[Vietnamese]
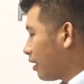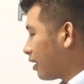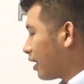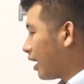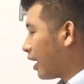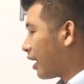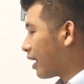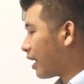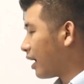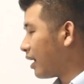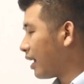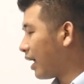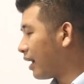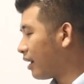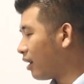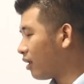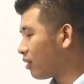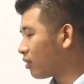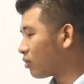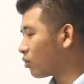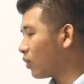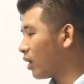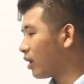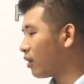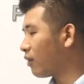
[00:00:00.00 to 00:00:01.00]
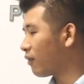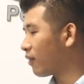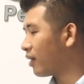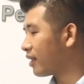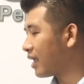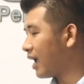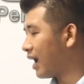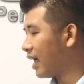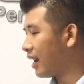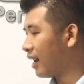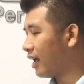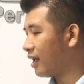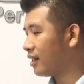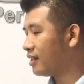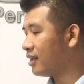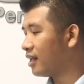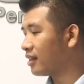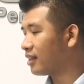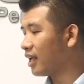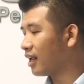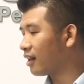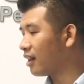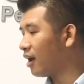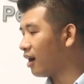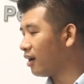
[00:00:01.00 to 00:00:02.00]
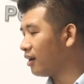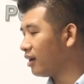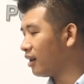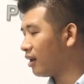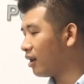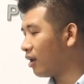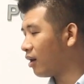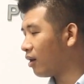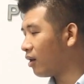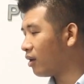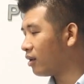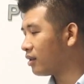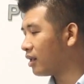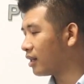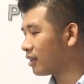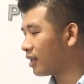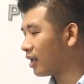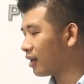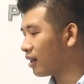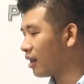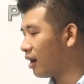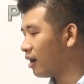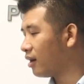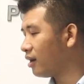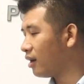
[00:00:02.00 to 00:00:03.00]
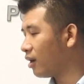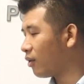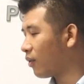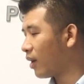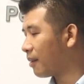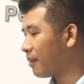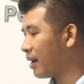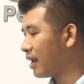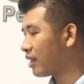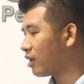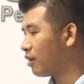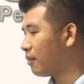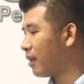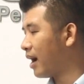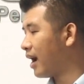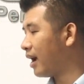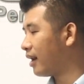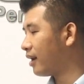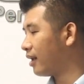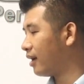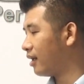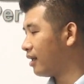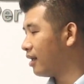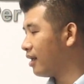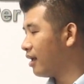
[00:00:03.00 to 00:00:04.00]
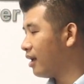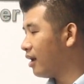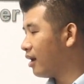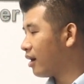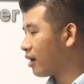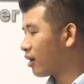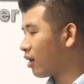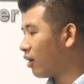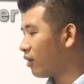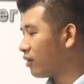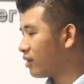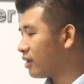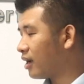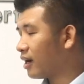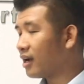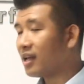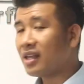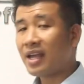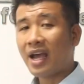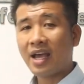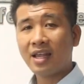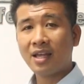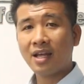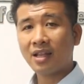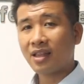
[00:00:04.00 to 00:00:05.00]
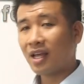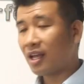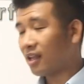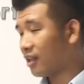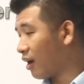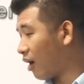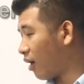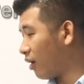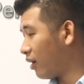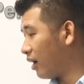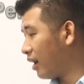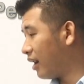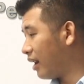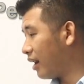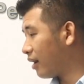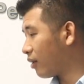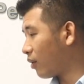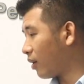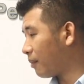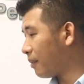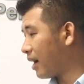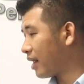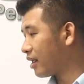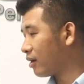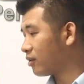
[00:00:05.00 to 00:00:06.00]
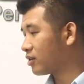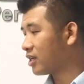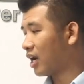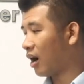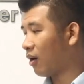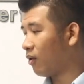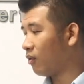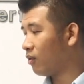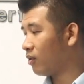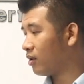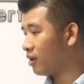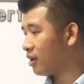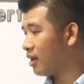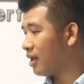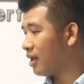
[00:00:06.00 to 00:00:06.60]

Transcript: Thì cái này nó tùy thuộc vào nhà này, diện tích lớn thì nó diện tích lớn thì khoảng ba triệu ba này, còn những cái nhà diện tích nhỏ nó lên khoảng ba triệu sáu.